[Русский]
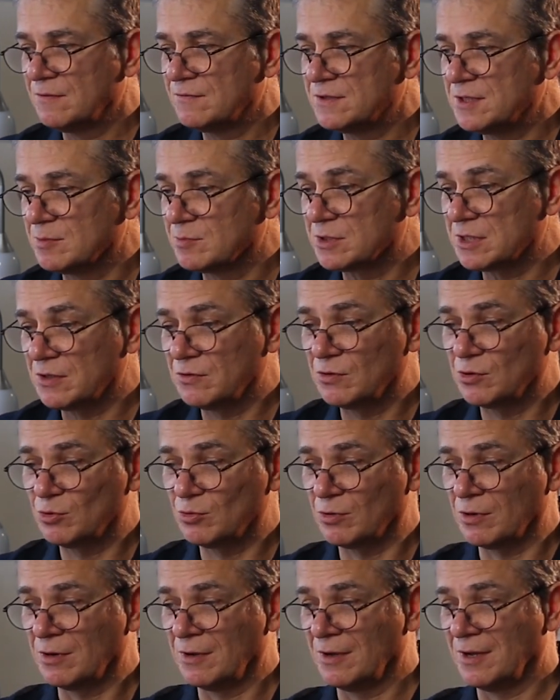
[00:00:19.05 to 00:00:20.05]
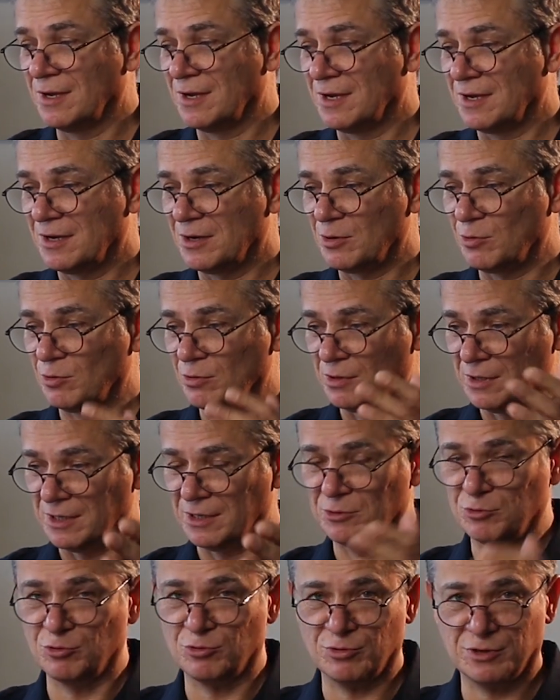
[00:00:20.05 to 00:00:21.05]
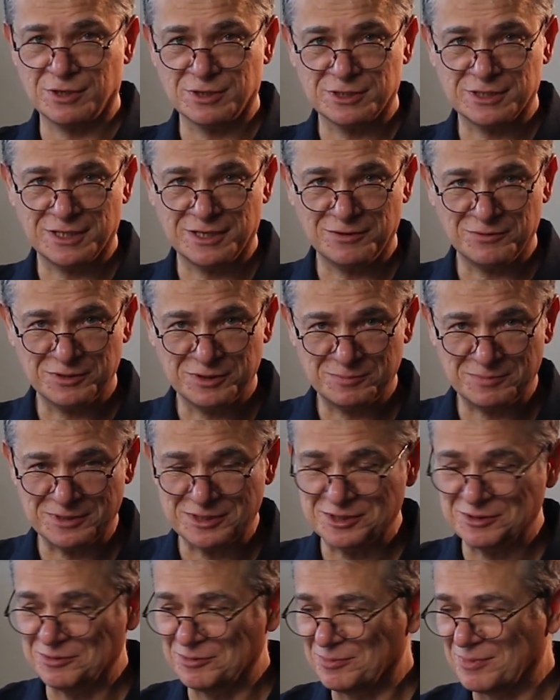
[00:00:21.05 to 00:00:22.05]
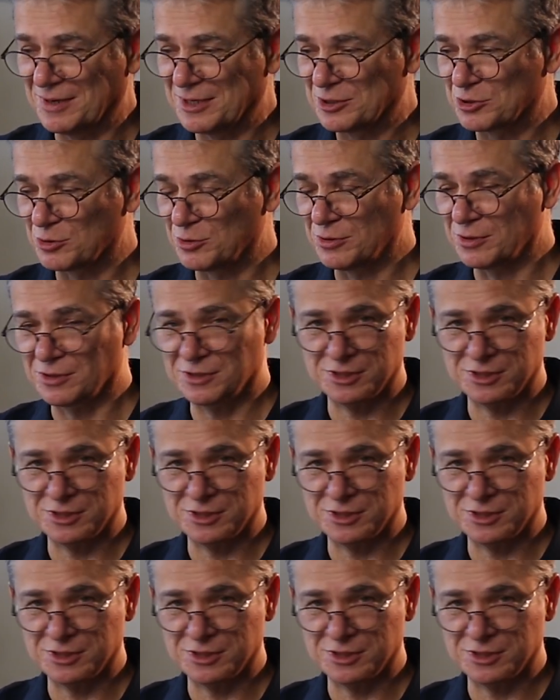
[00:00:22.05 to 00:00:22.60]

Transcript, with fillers: Всем советую онлайн-уроки славы. Спасибо большое.